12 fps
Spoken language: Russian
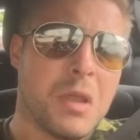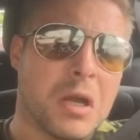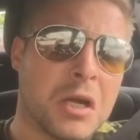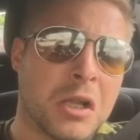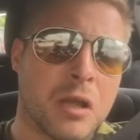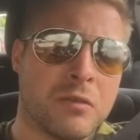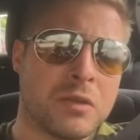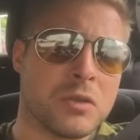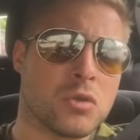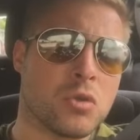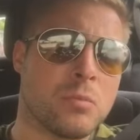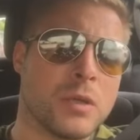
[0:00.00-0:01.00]
Головин,
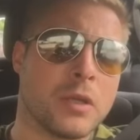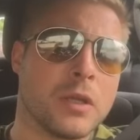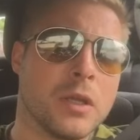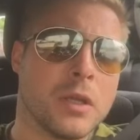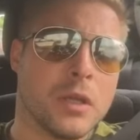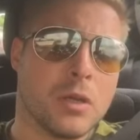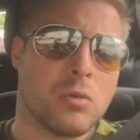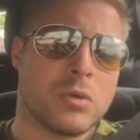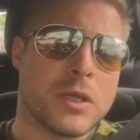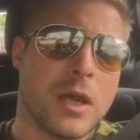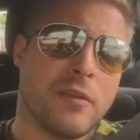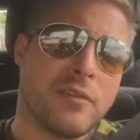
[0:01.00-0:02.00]
Зубнин,
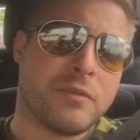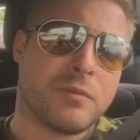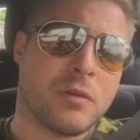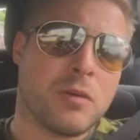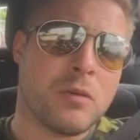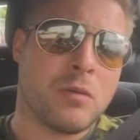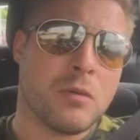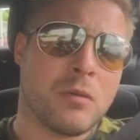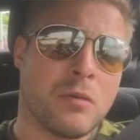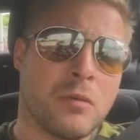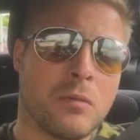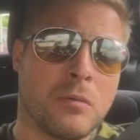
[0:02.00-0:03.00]
Кузяев э,
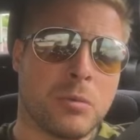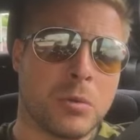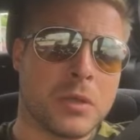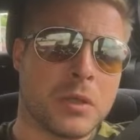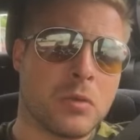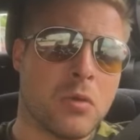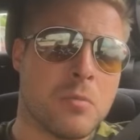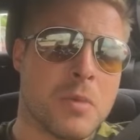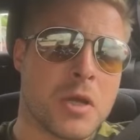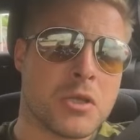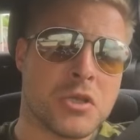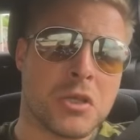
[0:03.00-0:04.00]
в ходе этого
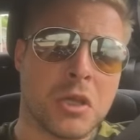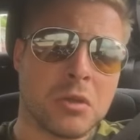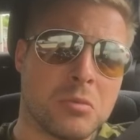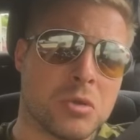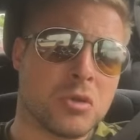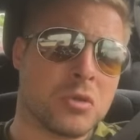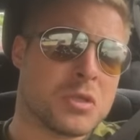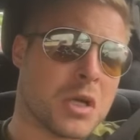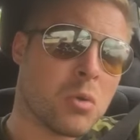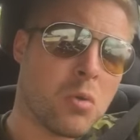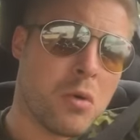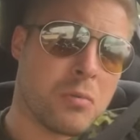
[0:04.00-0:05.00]
матча. Я думаю, что
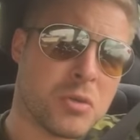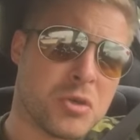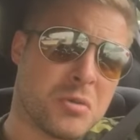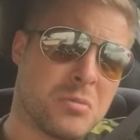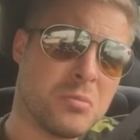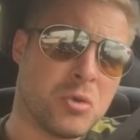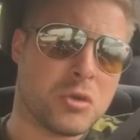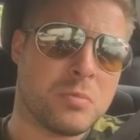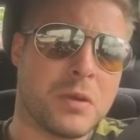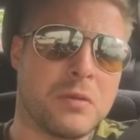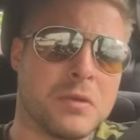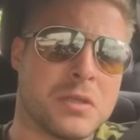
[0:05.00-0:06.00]
Загоев очень может
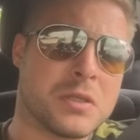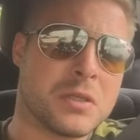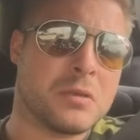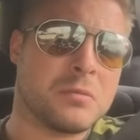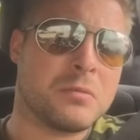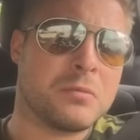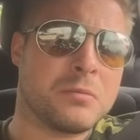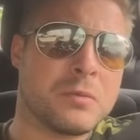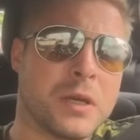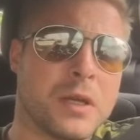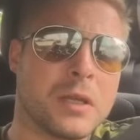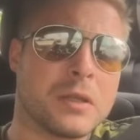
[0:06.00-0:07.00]
появиться,
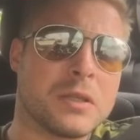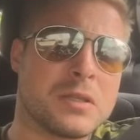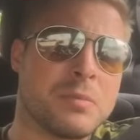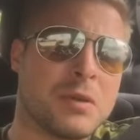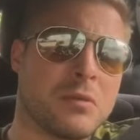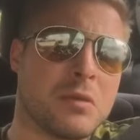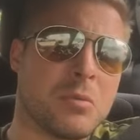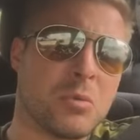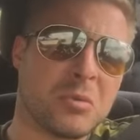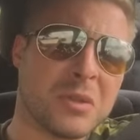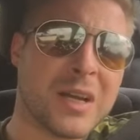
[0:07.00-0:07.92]
вероятно, с первых минут.